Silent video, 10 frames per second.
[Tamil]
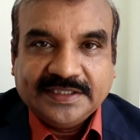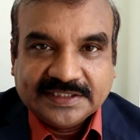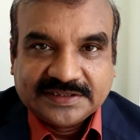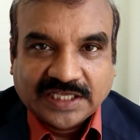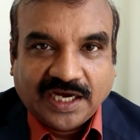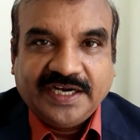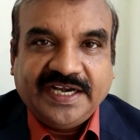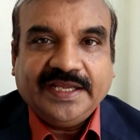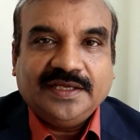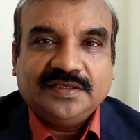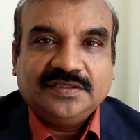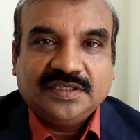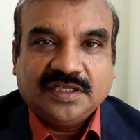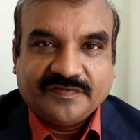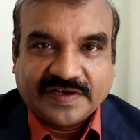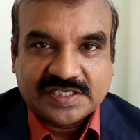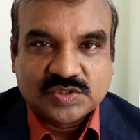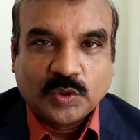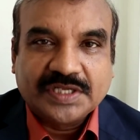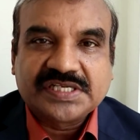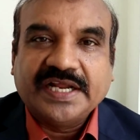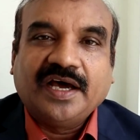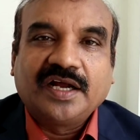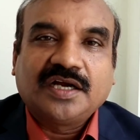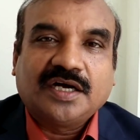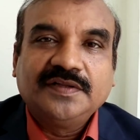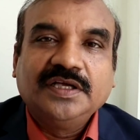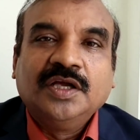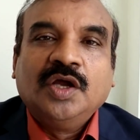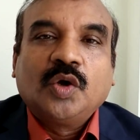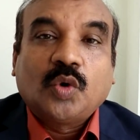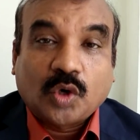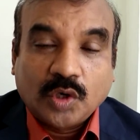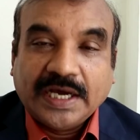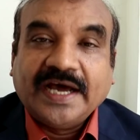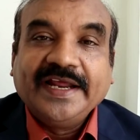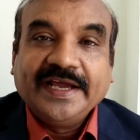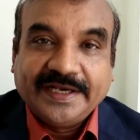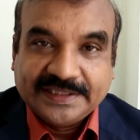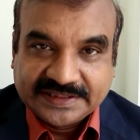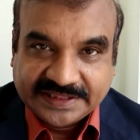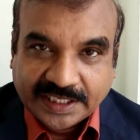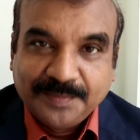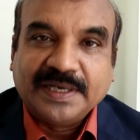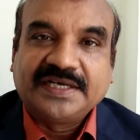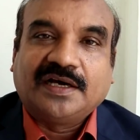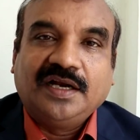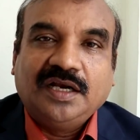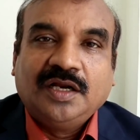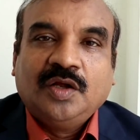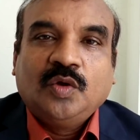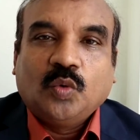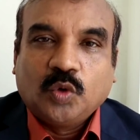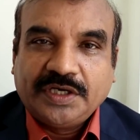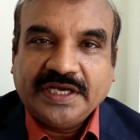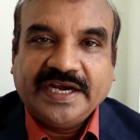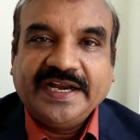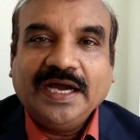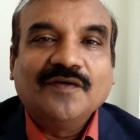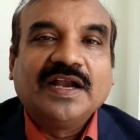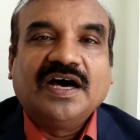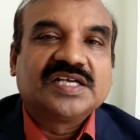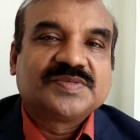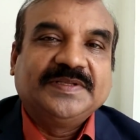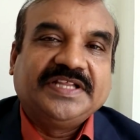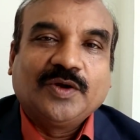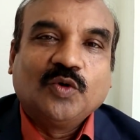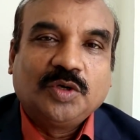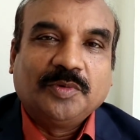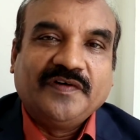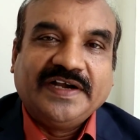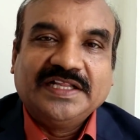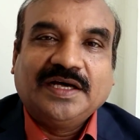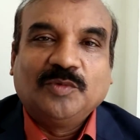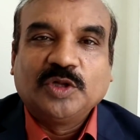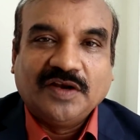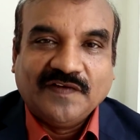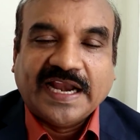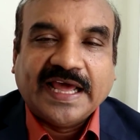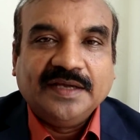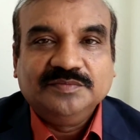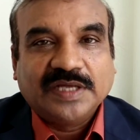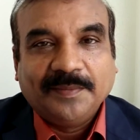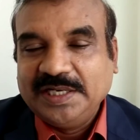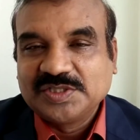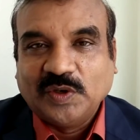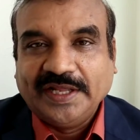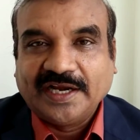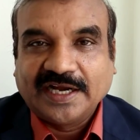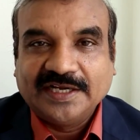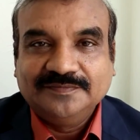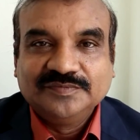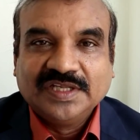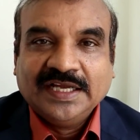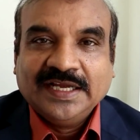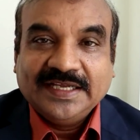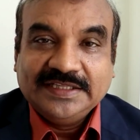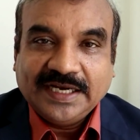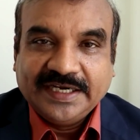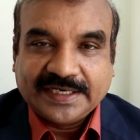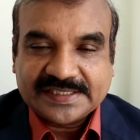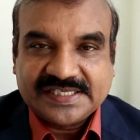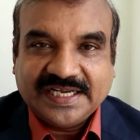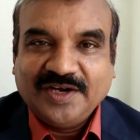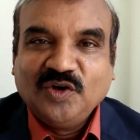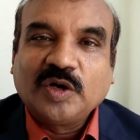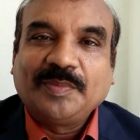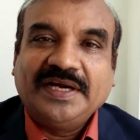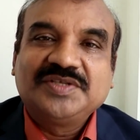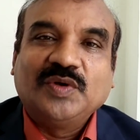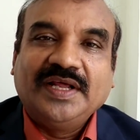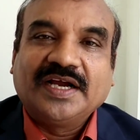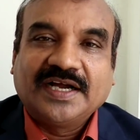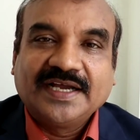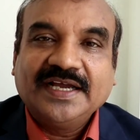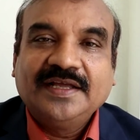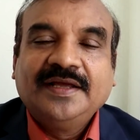இதை தாண்டி இந்த வர ஸ்டூடெண்ட்ஸில் யாருக்காவது கொரோனா அறிகரி தென்பட்டால் உடனடியாக அவங்களை ஆஸ்பத்திரி கூட்டு போக வேண்டியதான் முதல் வேலை அப்படின்னு சொல்லியிருக்காங்க இதில் இன்ட்ரெஸ்டிங்காக இன்னொரு பாயிண்ட் சொல்லியிருக்காங்க